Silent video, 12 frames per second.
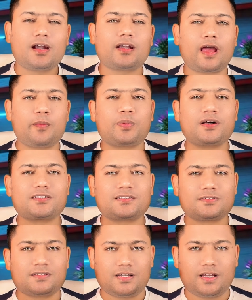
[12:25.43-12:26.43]
टाइम पास
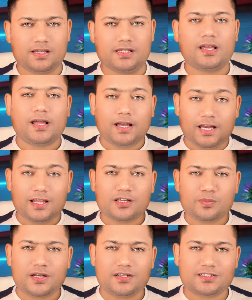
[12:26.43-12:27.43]
नहीं लिंक
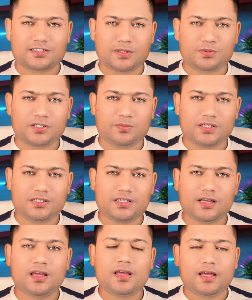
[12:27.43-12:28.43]
मैंने डिस्क्रिप्शन में दिए
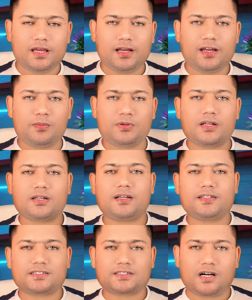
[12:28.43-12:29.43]
है हीलियम टेन का
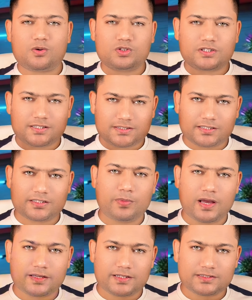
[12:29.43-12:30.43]
डिस्काउंट के साथ आप
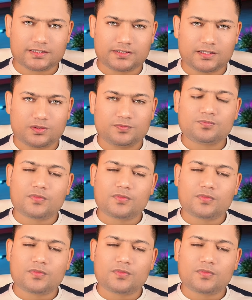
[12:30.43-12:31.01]
बाय कर सकते हो